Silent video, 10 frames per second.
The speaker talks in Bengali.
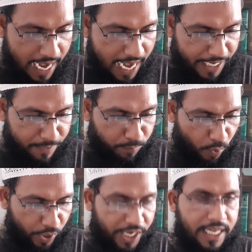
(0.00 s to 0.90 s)
আহারের
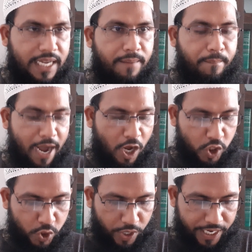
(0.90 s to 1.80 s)
পরেই
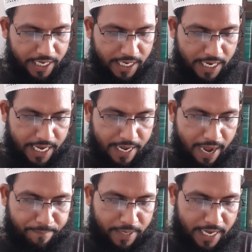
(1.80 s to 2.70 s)
পাকাশয়ে
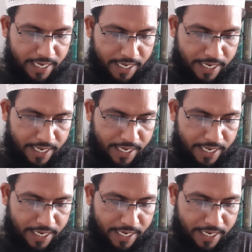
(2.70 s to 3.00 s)
আপনার